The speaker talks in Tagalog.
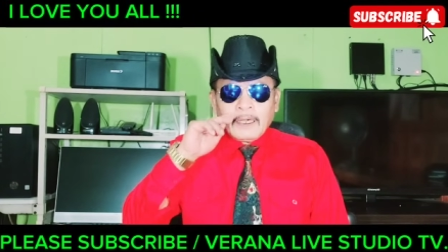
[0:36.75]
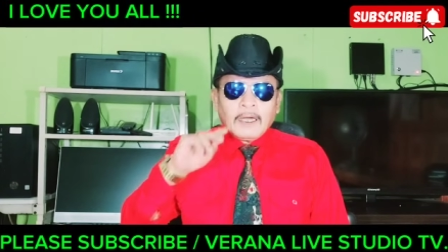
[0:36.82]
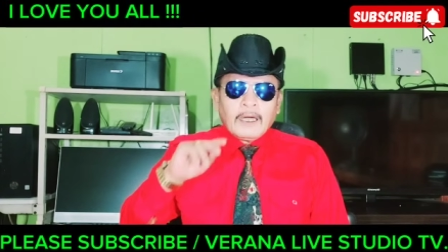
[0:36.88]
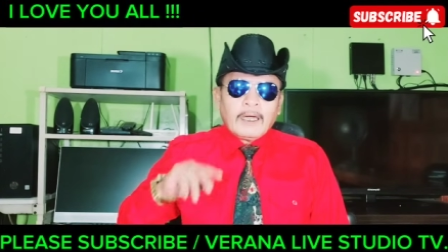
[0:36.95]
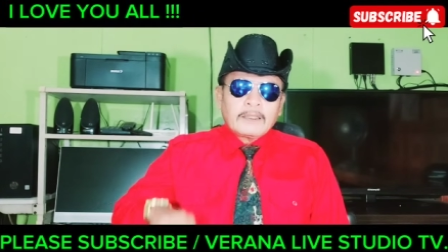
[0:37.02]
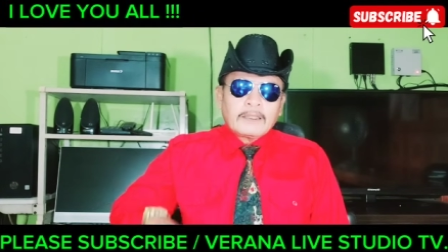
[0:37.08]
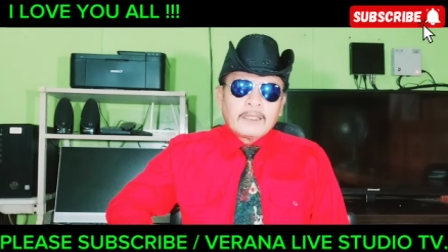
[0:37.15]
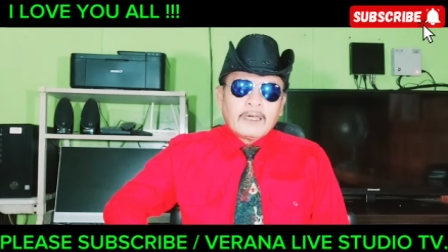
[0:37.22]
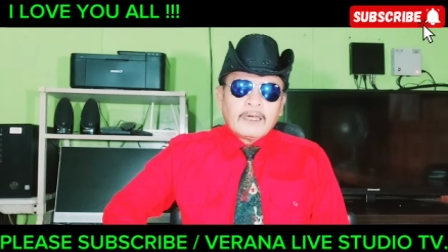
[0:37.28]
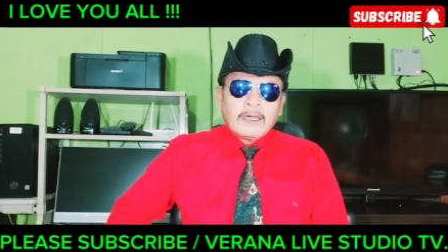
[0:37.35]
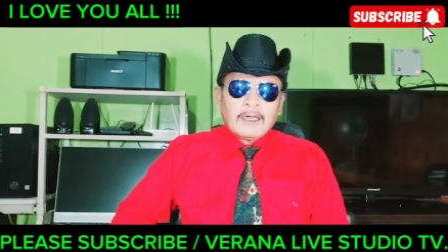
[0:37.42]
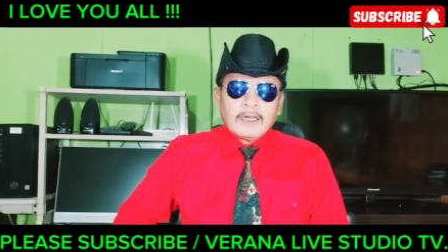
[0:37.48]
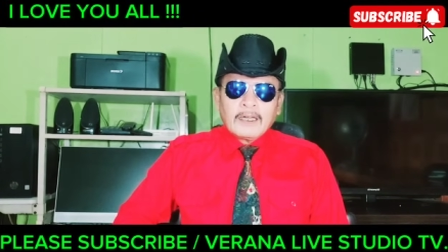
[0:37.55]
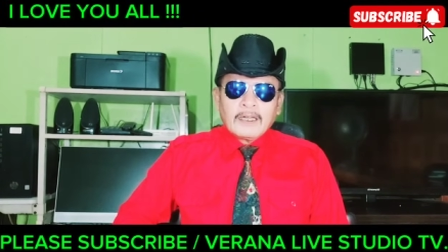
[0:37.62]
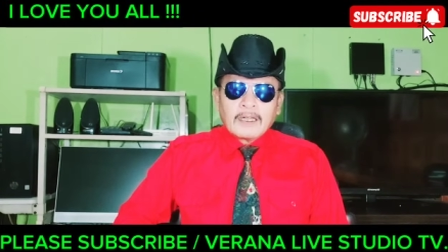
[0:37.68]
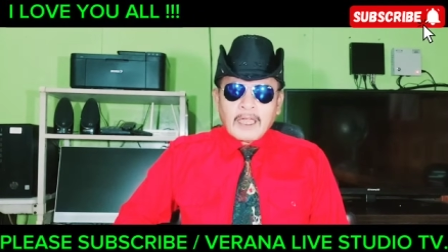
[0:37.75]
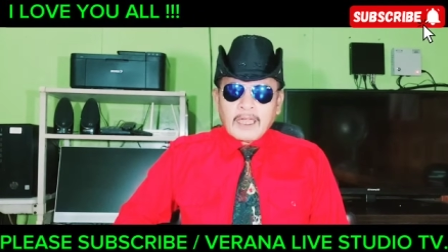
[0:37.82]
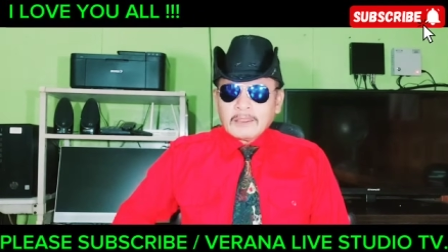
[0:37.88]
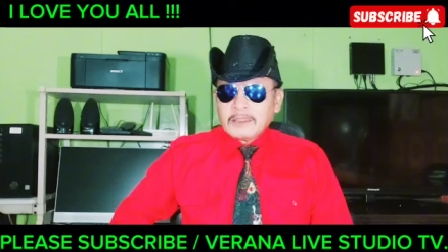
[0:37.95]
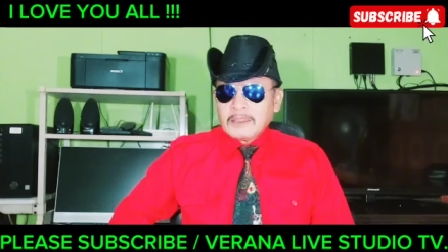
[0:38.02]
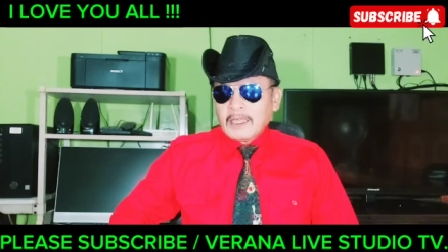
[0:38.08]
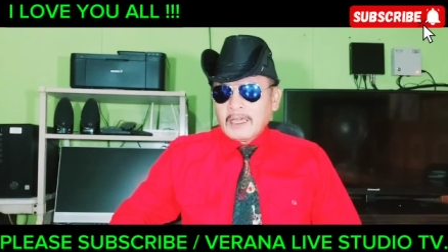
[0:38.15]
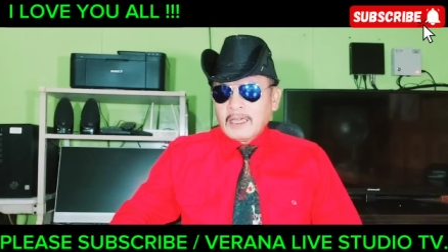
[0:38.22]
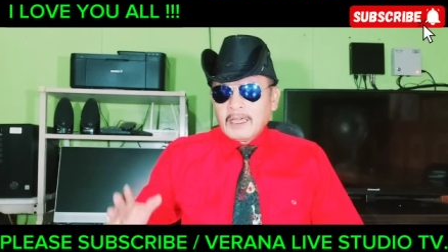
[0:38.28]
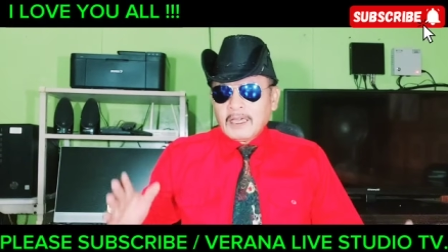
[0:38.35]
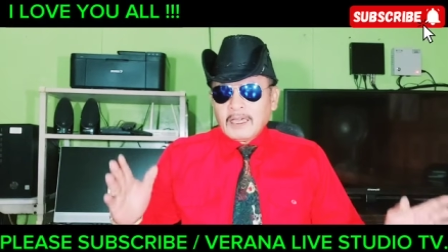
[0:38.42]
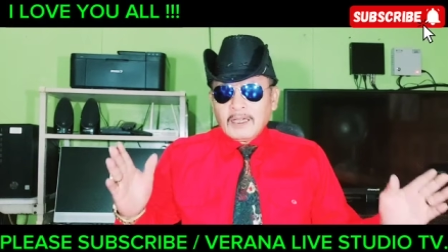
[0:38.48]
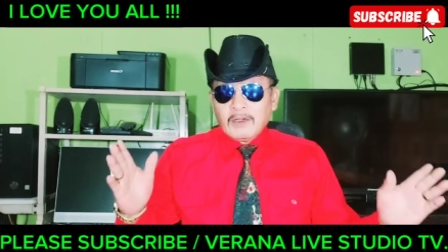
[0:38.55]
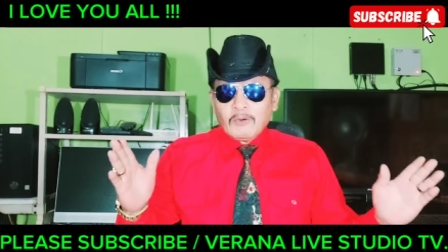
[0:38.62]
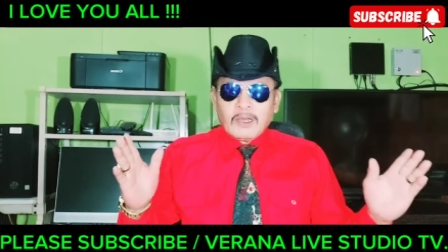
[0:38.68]
At uh, kahit na
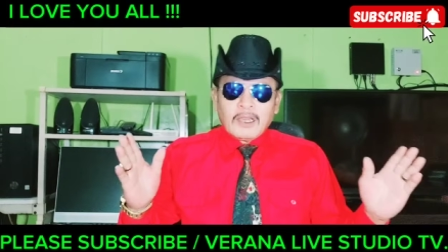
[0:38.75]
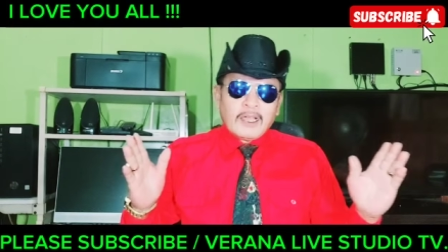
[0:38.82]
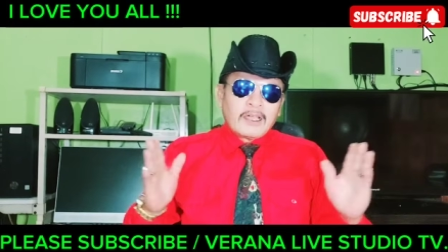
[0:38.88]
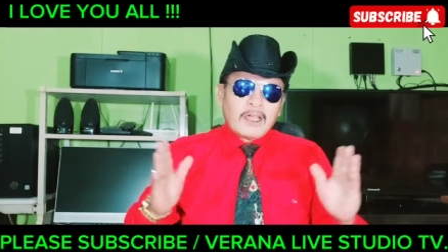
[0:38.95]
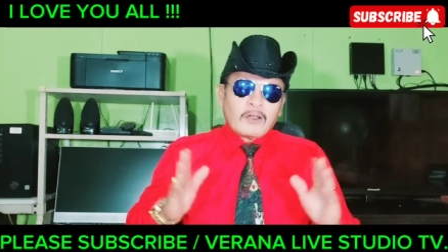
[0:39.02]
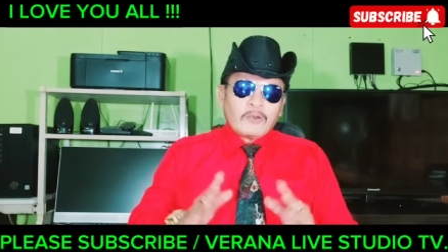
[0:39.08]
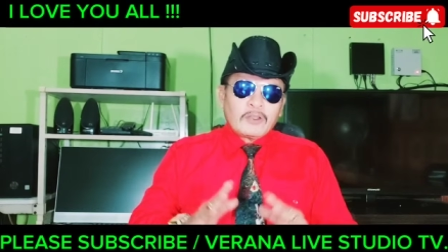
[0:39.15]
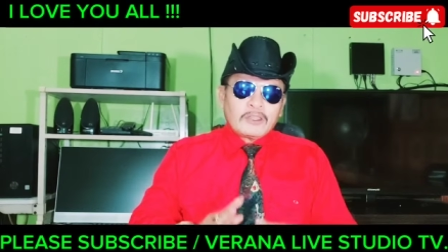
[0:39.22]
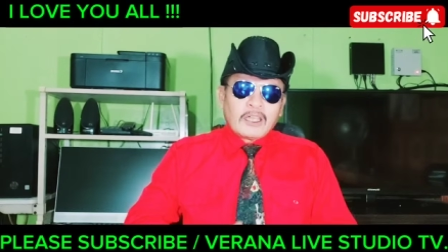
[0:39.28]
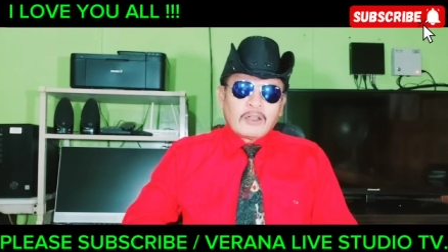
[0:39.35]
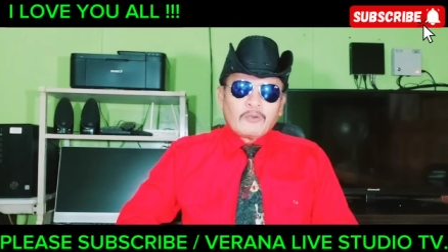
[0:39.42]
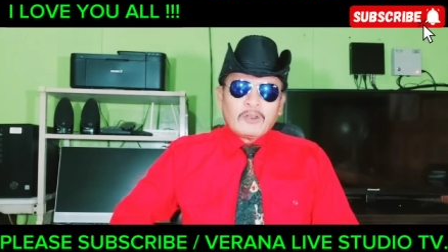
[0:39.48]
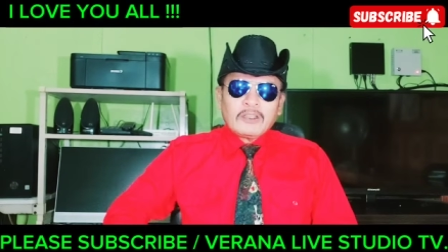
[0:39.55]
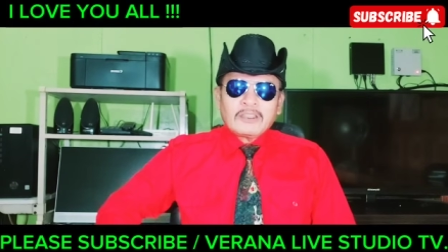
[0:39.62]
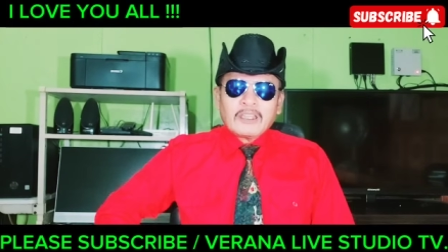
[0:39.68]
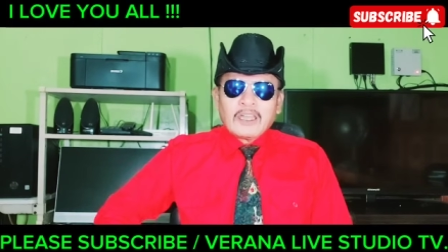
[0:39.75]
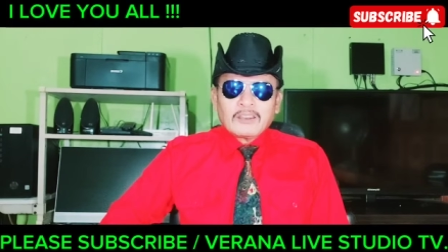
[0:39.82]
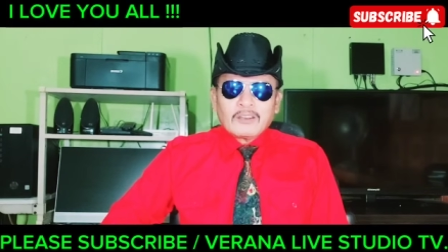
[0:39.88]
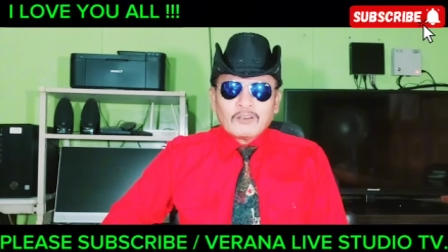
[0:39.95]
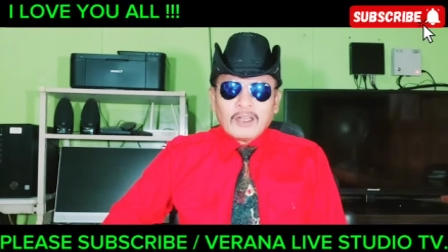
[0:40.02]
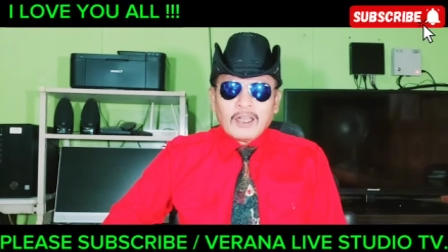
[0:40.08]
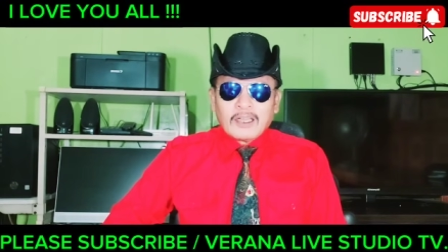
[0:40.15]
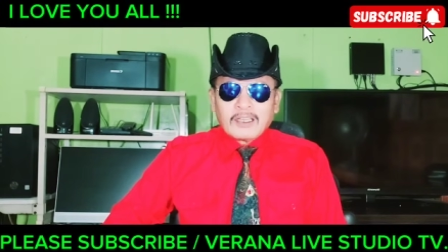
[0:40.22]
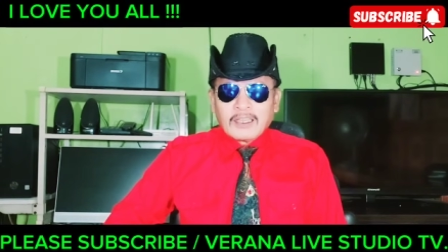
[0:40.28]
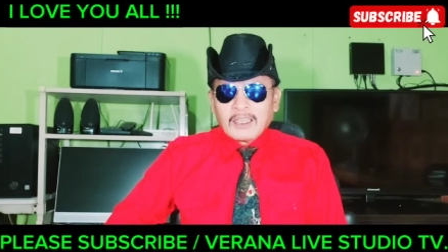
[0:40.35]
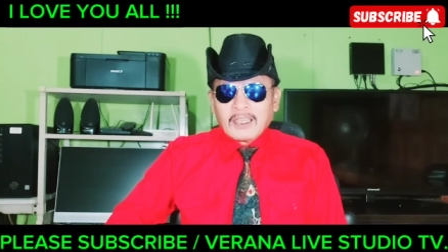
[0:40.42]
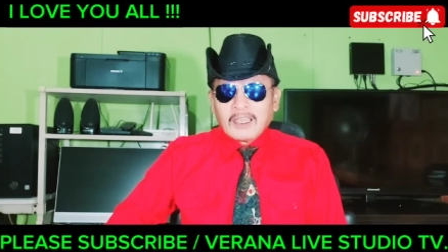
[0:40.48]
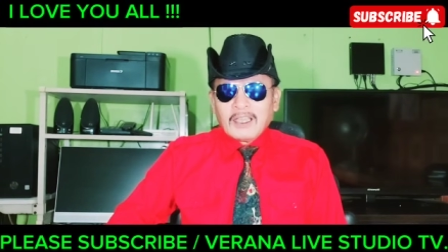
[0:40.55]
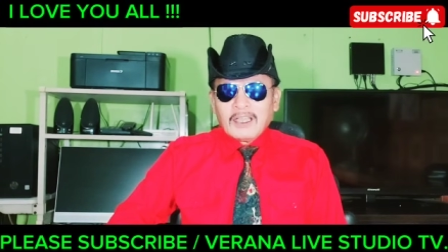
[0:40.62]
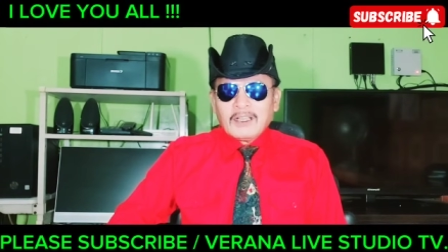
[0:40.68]
walang kakwenta-kwenta itong
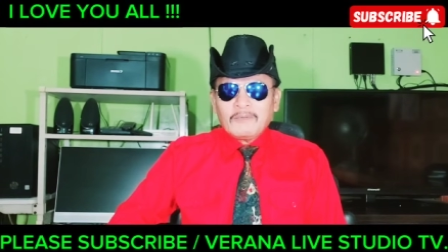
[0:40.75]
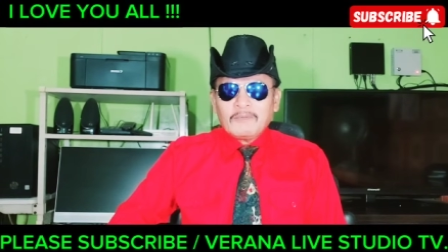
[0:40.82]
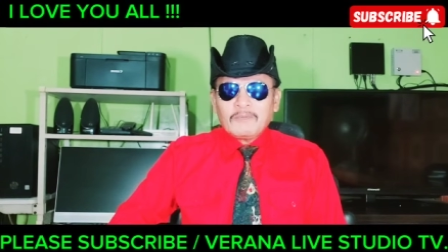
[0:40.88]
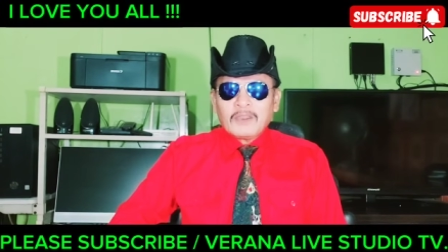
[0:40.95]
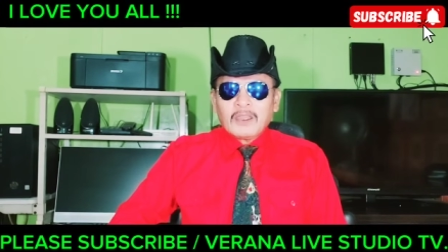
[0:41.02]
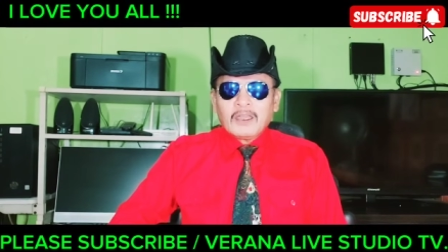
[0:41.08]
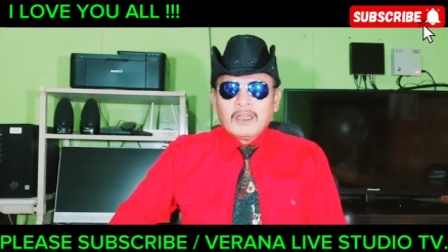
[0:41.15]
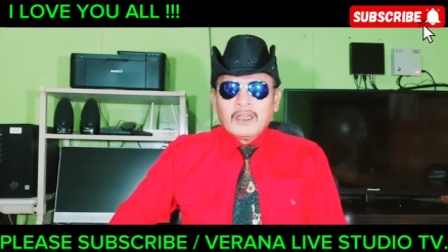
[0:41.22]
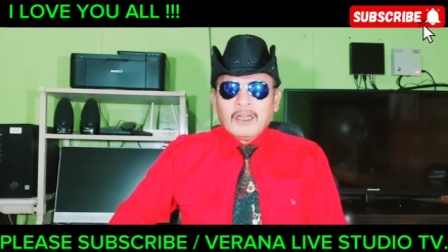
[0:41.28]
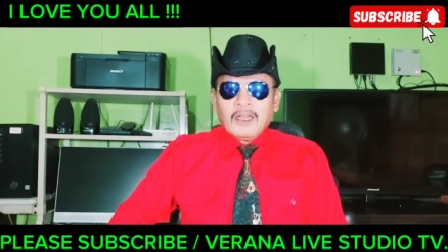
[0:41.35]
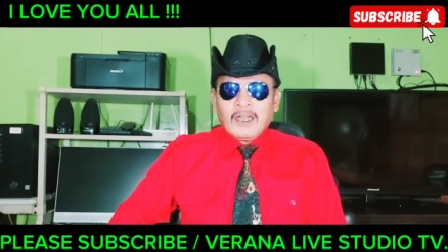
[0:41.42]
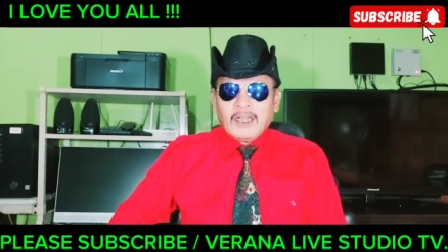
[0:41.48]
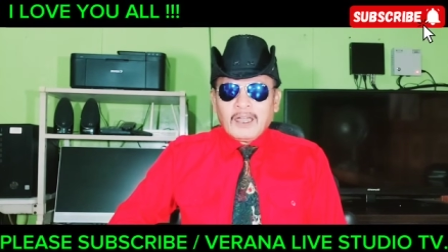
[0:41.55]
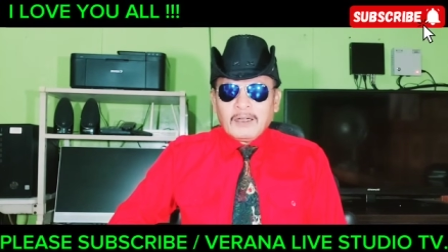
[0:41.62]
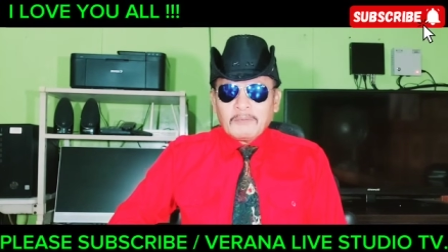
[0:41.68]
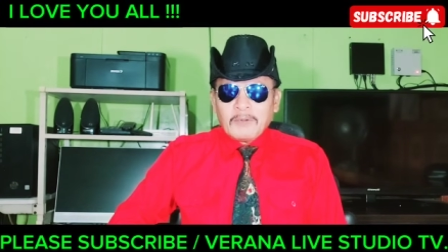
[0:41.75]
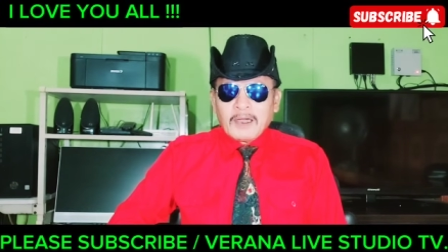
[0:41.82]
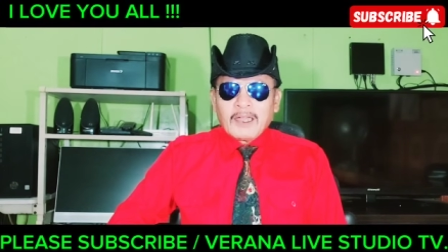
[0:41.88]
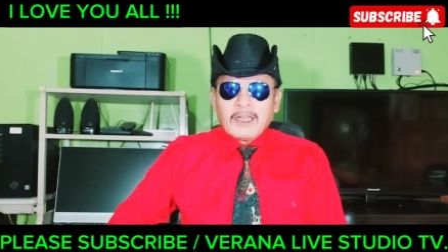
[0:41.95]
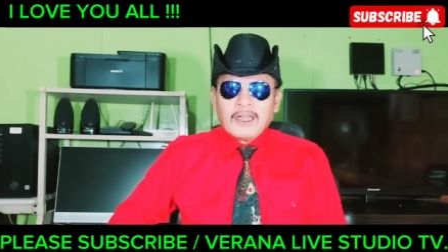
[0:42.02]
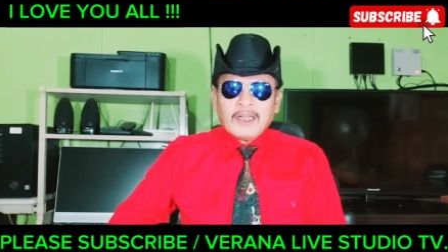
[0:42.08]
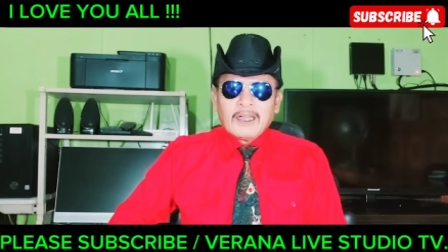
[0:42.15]
aking uh, uh, mga